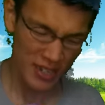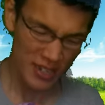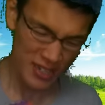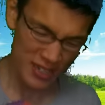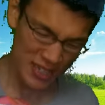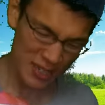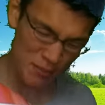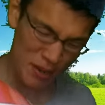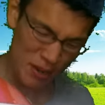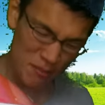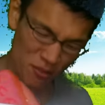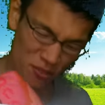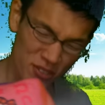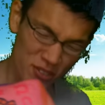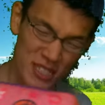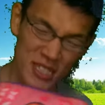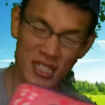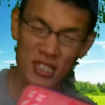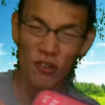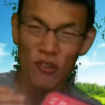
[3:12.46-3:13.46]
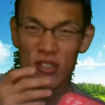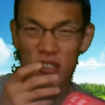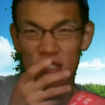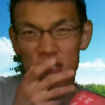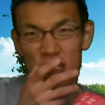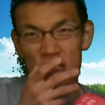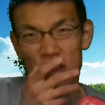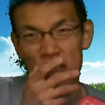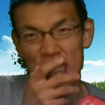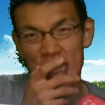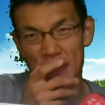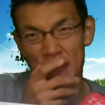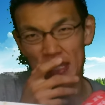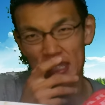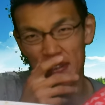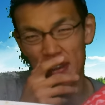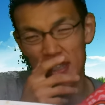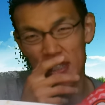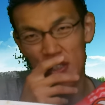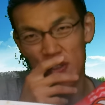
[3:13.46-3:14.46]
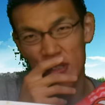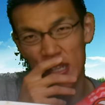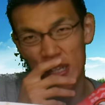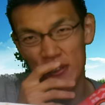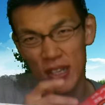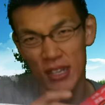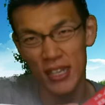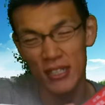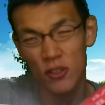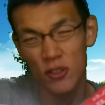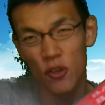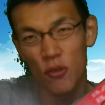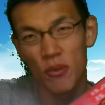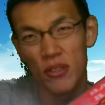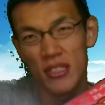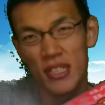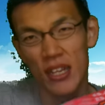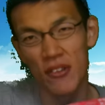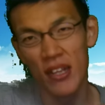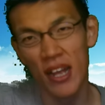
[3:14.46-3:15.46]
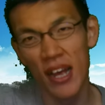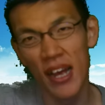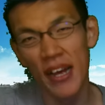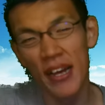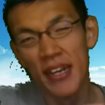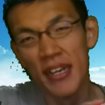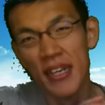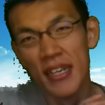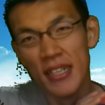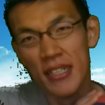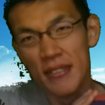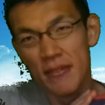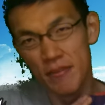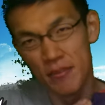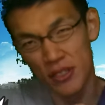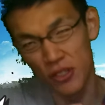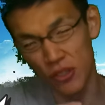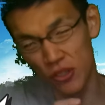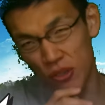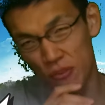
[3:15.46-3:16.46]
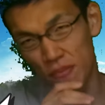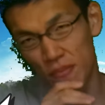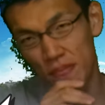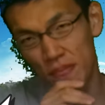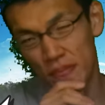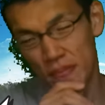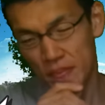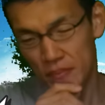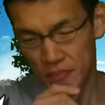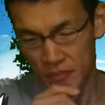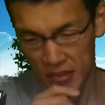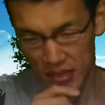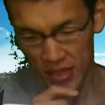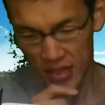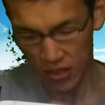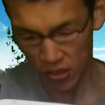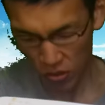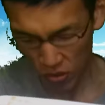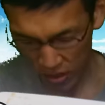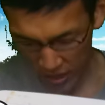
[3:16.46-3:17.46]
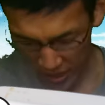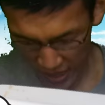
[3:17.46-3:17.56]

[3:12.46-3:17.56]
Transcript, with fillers: 今も口に残るくどい甘さはどうなのかなと思った。ちょっと、今